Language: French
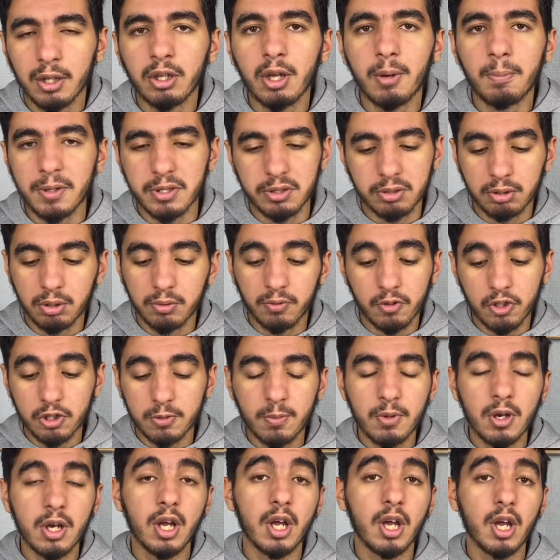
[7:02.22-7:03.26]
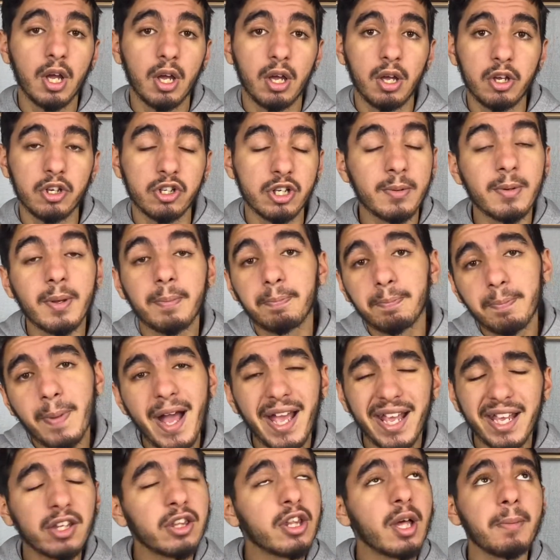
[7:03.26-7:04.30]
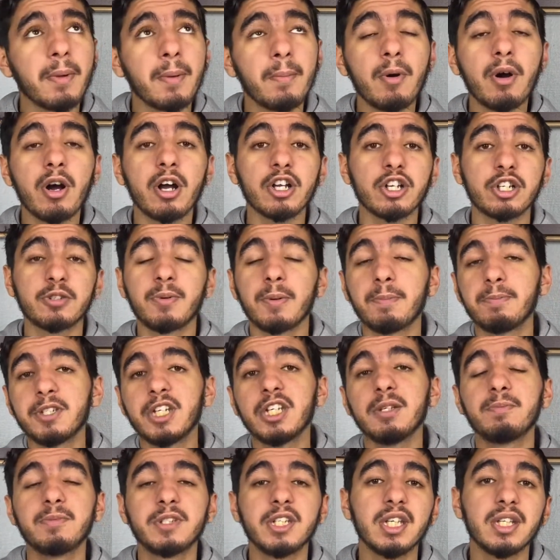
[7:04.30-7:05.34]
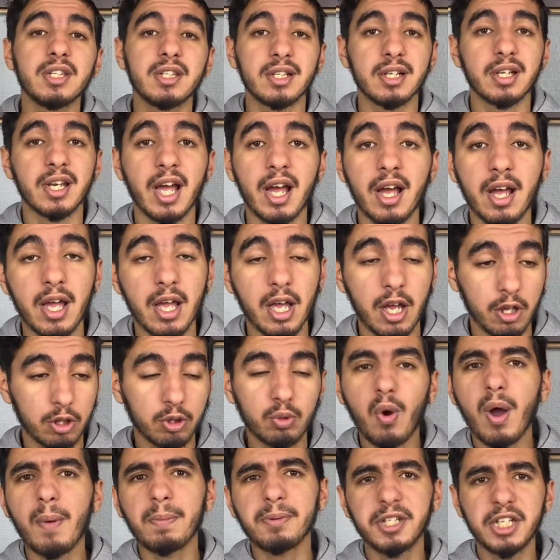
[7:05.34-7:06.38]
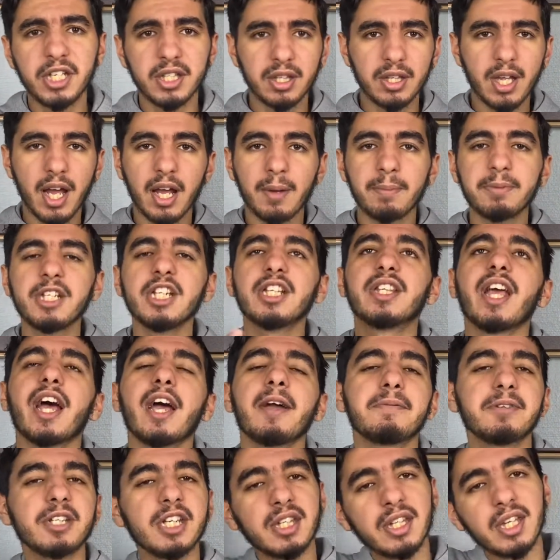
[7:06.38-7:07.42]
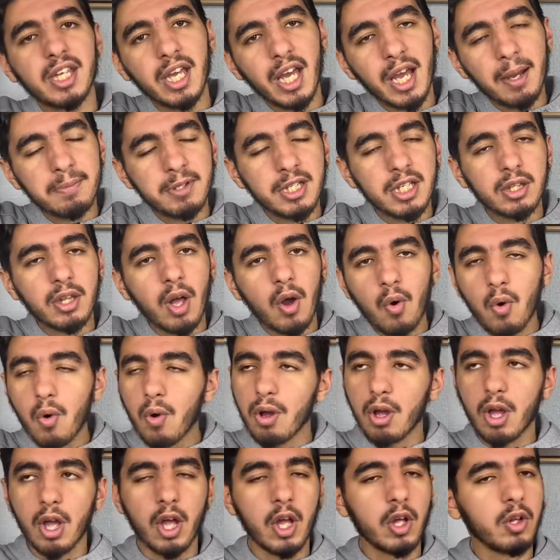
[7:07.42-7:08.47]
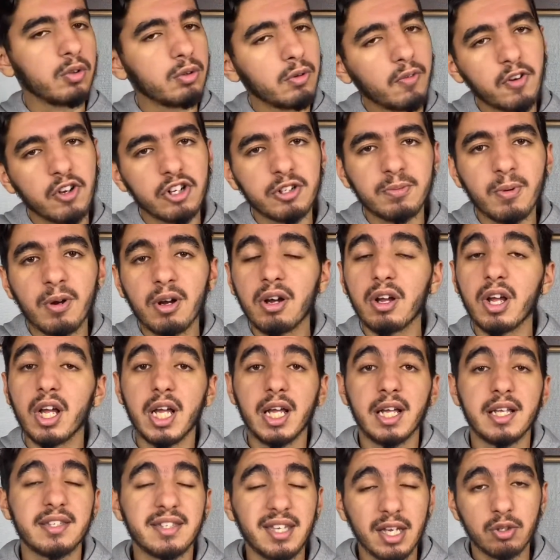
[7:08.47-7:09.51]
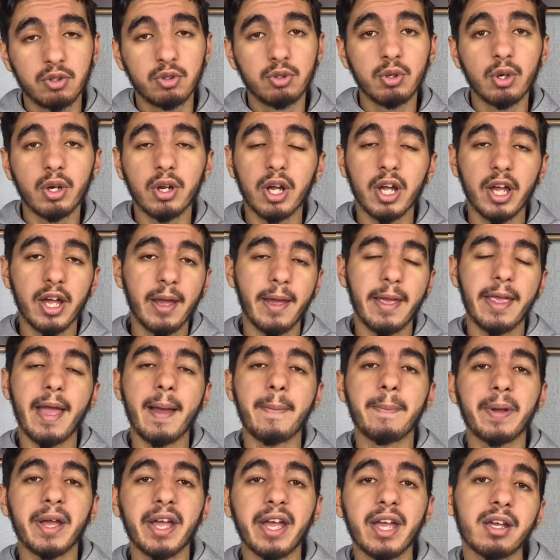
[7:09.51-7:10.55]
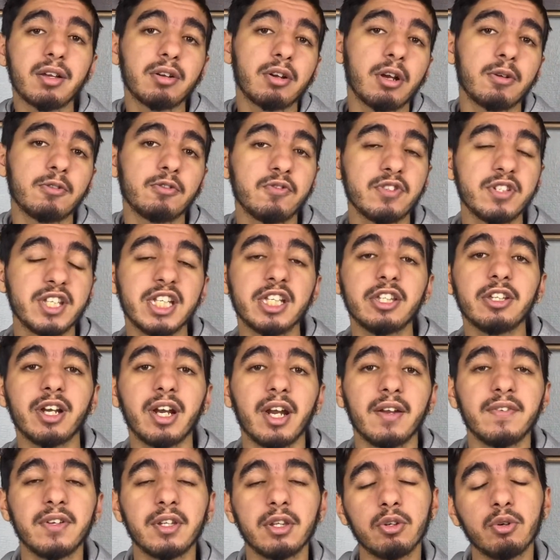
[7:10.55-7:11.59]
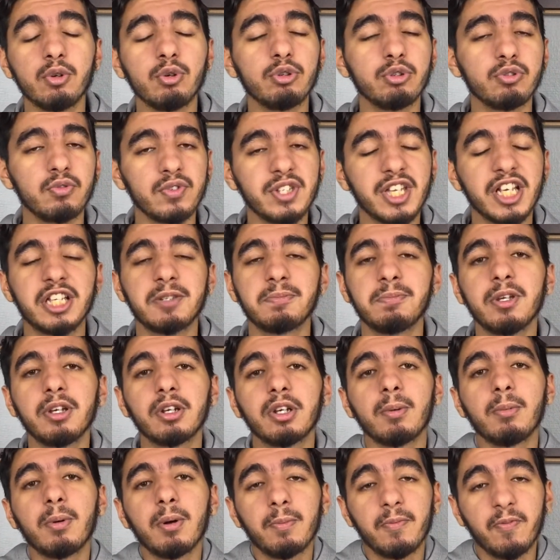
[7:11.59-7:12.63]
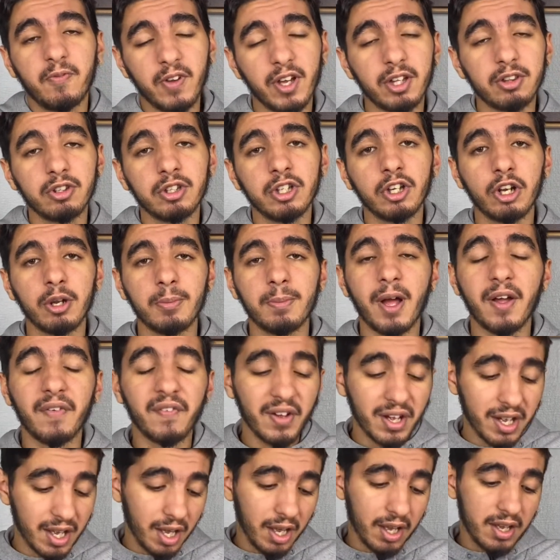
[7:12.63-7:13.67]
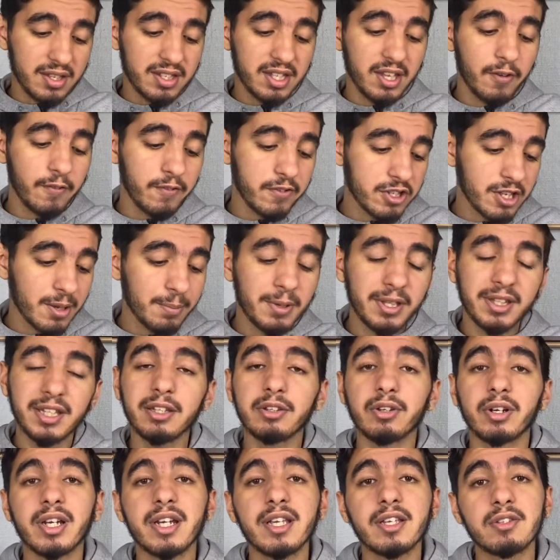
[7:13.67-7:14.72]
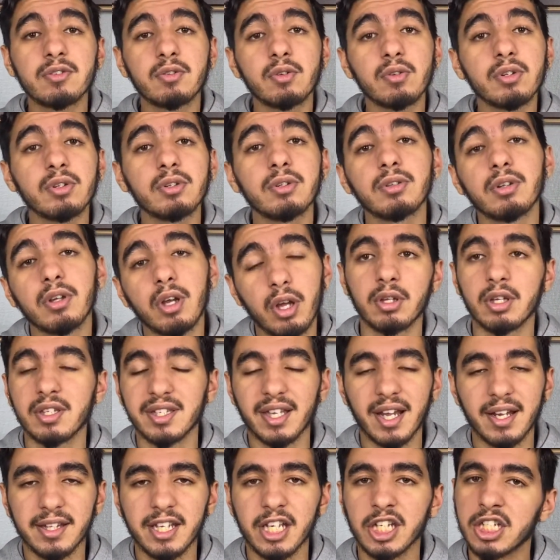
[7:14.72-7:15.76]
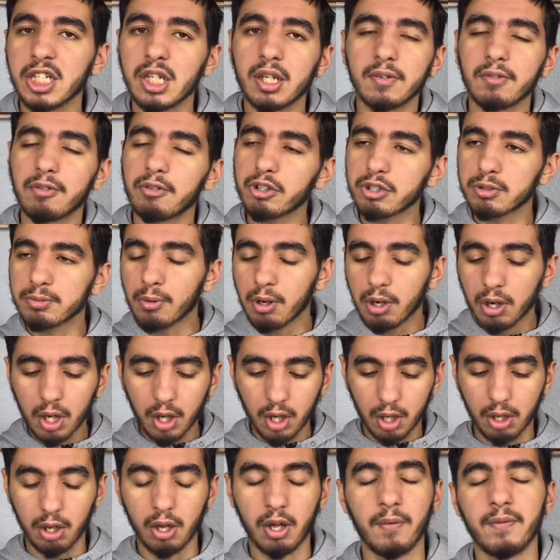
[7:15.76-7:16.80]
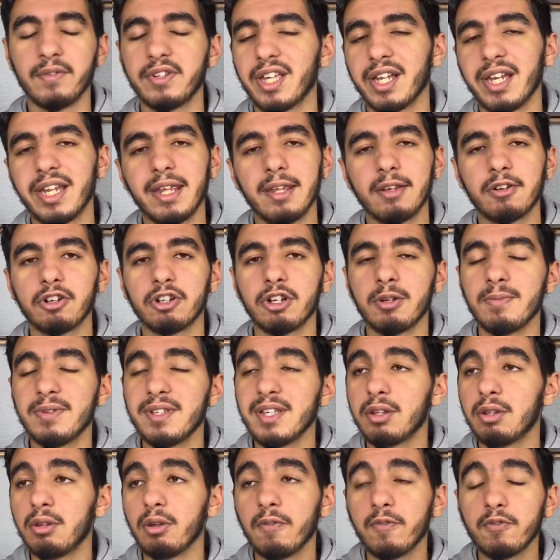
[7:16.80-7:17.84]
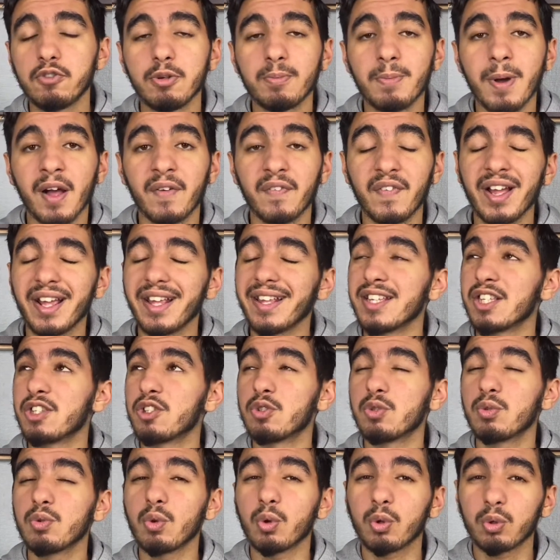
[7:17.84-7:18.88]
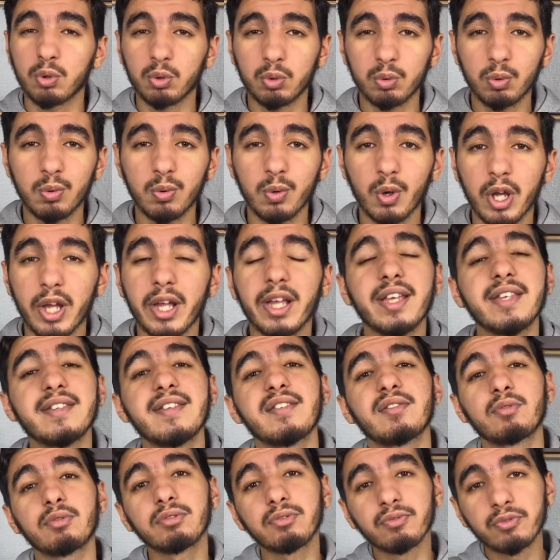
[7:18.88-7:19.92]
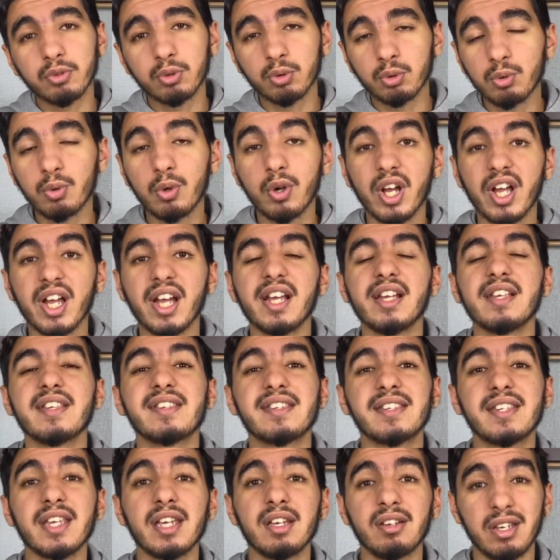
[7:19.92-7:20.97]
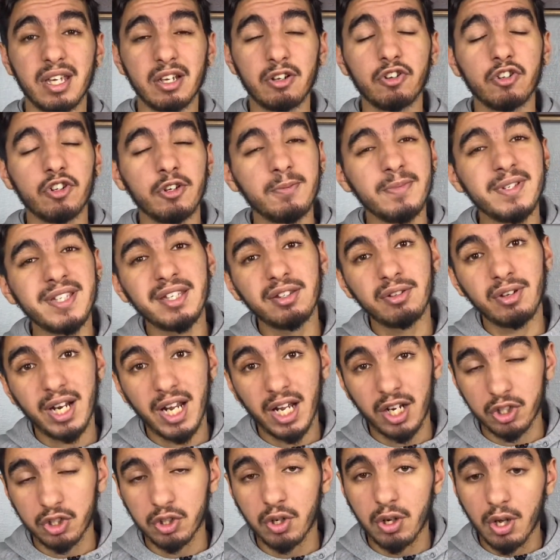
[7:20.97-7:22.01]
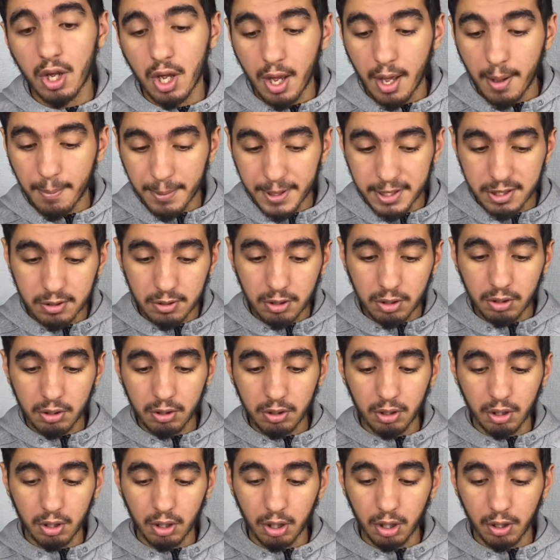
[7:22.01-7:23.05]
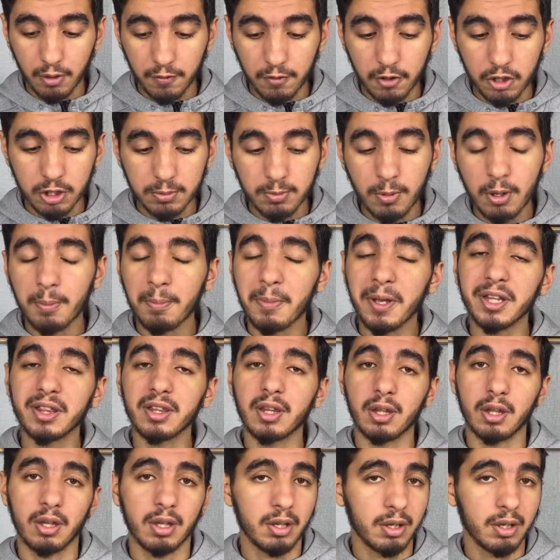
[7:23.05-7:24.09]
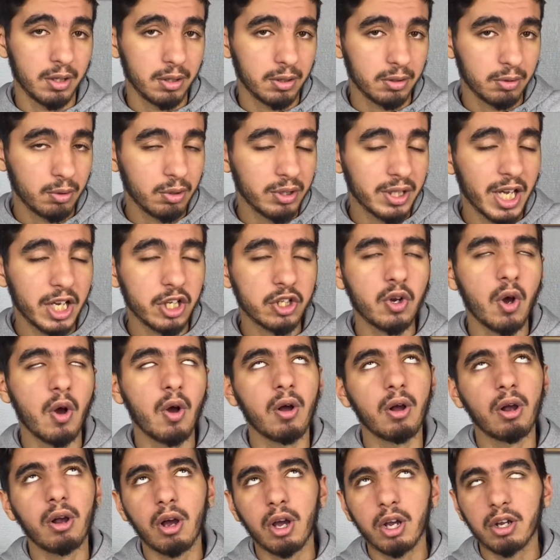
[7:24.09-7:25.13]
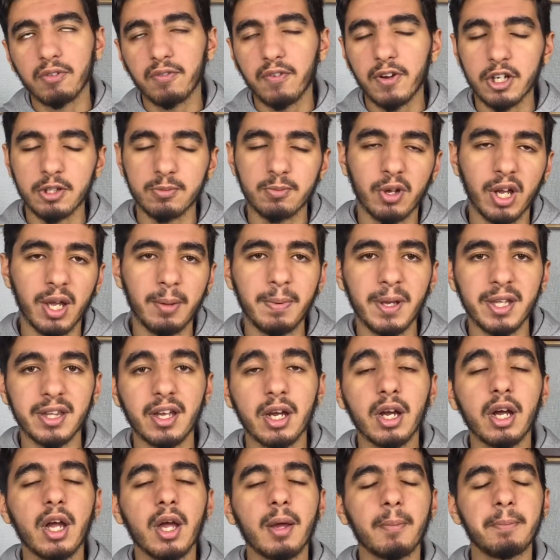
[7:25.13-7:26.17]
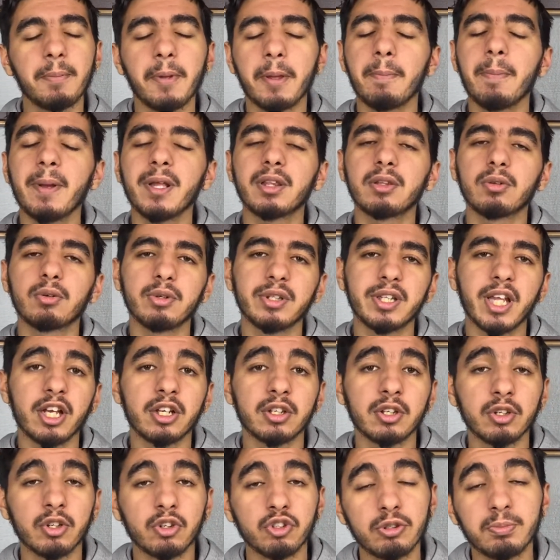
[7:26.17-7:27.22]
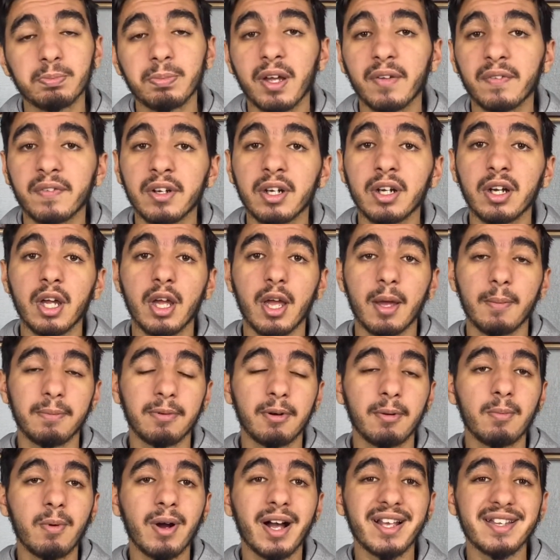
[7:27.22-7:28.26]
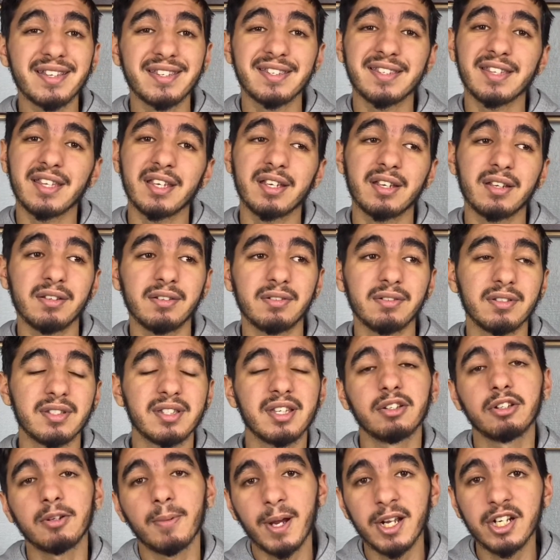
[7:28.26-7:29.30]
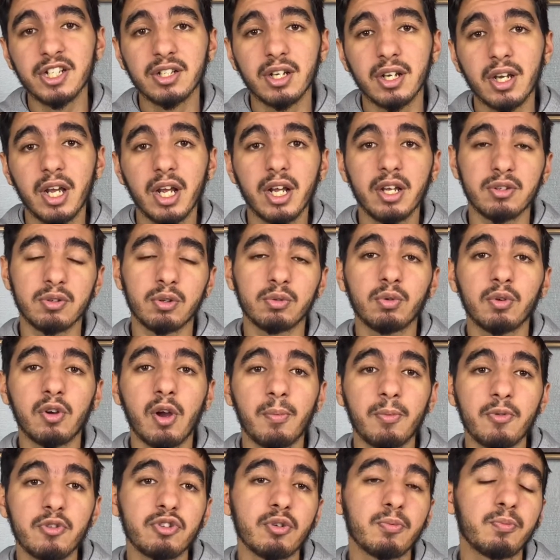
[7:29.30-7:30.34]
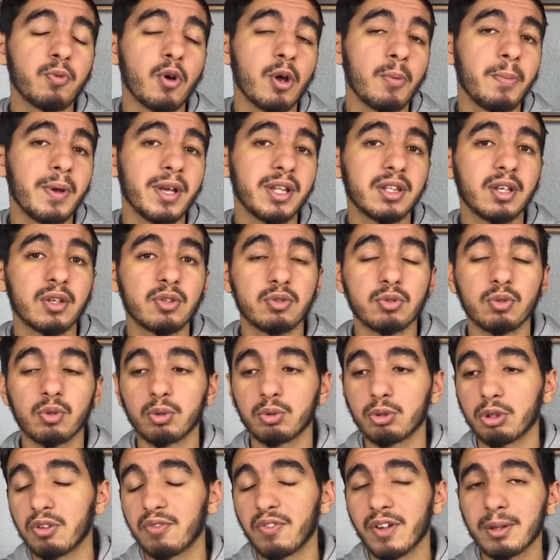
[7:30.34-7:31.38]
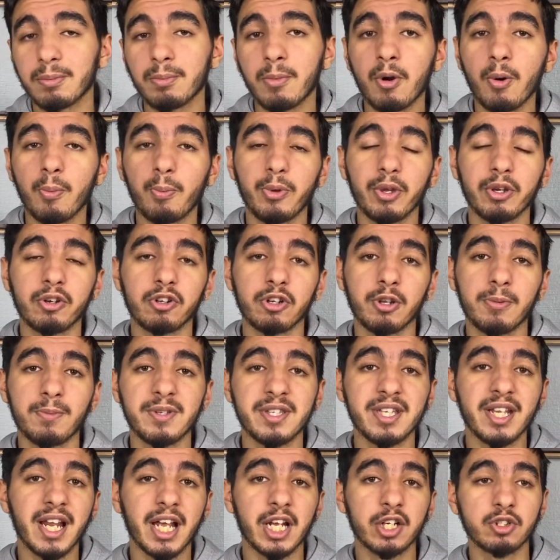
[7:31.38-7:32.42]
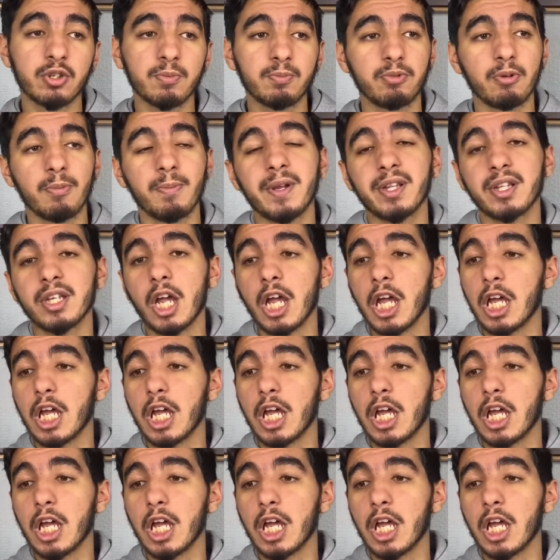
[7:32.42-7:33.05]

an parce que franchement, j'en mets pas énormément. Hein. Je fais petit petit là, trois pchit, un petit un petit et un petit en haut. Donc franchement, ça dure. Et après, comme je vous ai dit dans la vidéo où je vous explique comment faire tenir le parfum, c'est vous en mettez dans les zones stratégiques, franchement, euh, vous allez économiser de, du parfum. Et surtout, et c'est ce qu'on veut nous, c'est économiser de l'argent. Parce que euh, franchement, mettre trop d'argent, encore une fois, je me répète, hein, mais mettre trop d'argent dans du parfum, pour moi, c'est dommage. Surtout qu'en plus, on peut en mettre sur d'autres vêtements, on peut économiser l'argent pour mettre,